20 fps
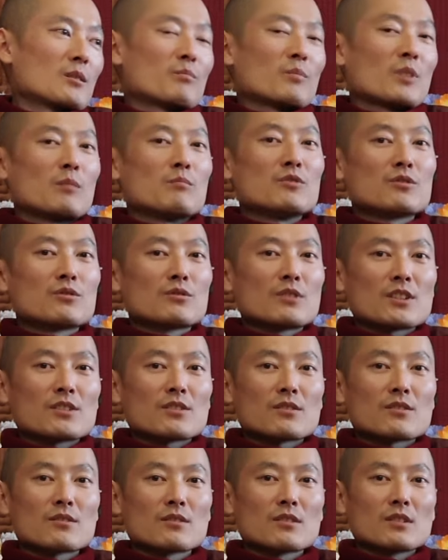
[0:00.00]
법문도
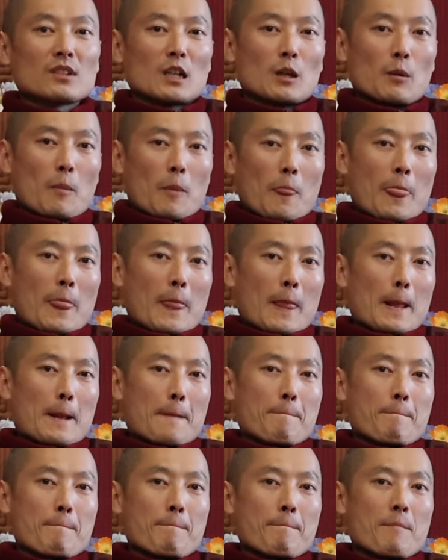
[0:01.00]
하셨죠.
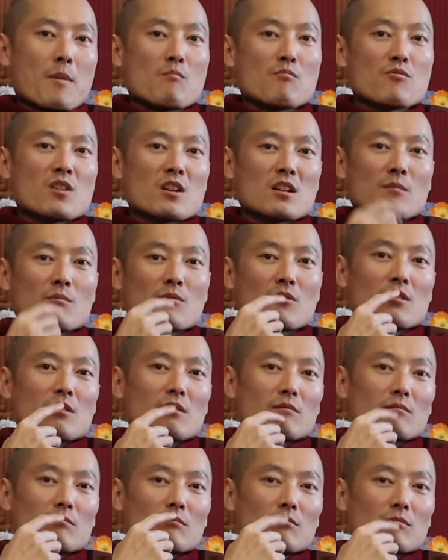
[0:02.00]

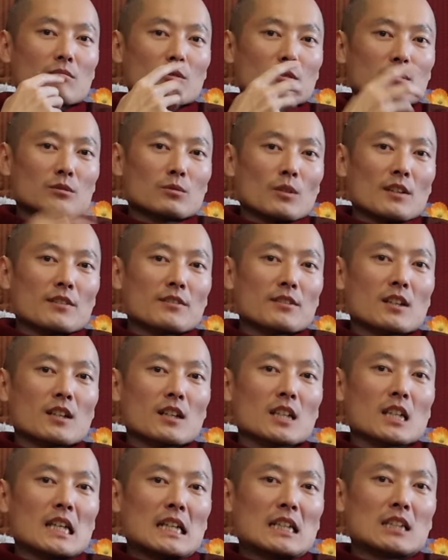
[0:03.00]
법문하려면 의도가 있어야 할
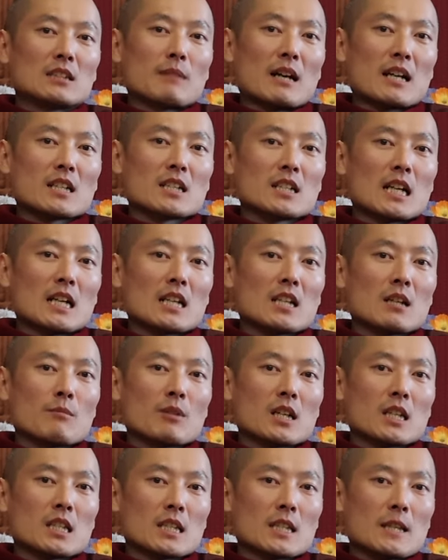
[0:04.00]
거 아니에요. 말을
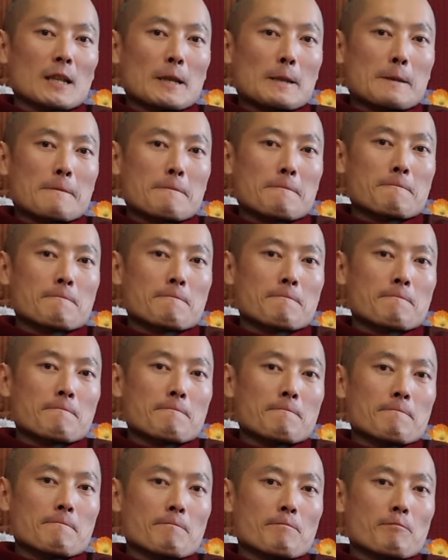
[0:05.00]
하려면.
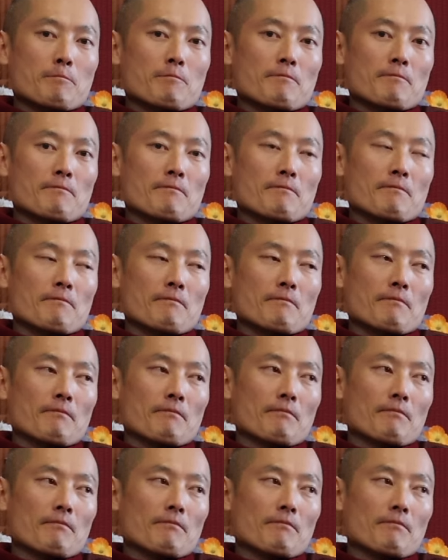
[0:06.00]
음,